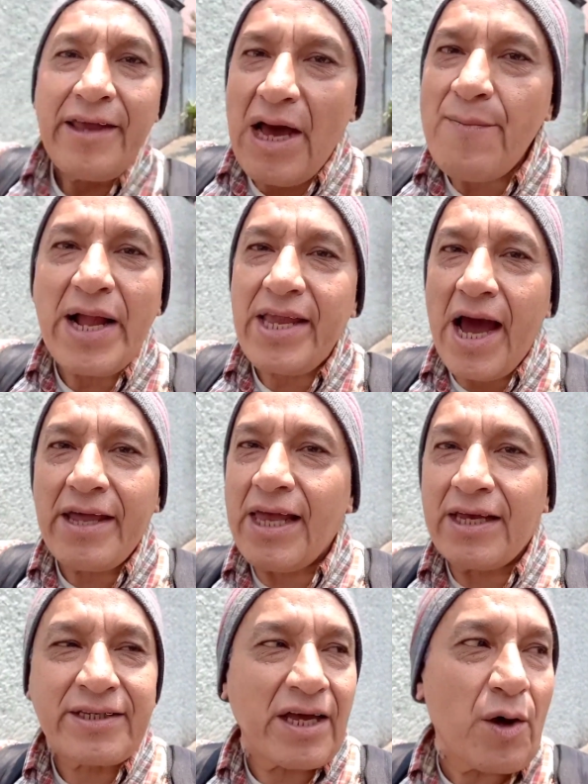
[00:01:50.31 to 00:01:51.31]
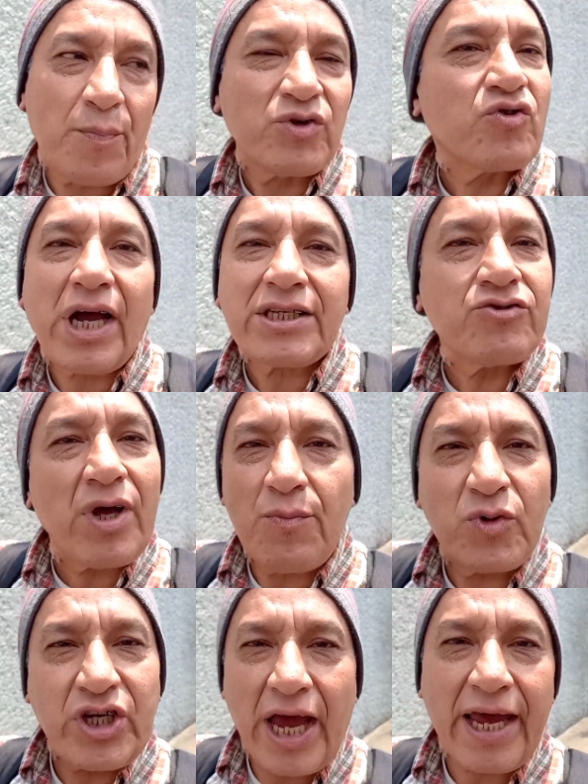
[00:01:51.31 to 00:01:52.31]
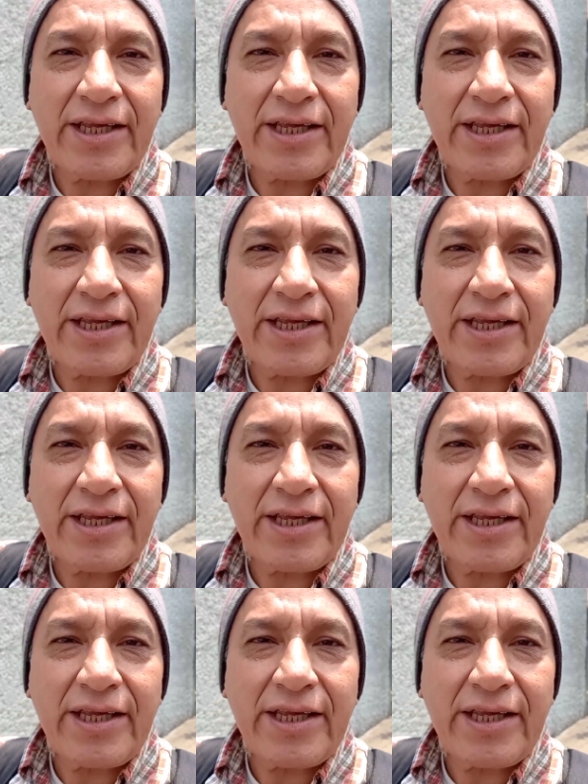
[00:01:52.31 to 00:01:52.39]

ya mañana, estaba, pues en mi caso no hay mucha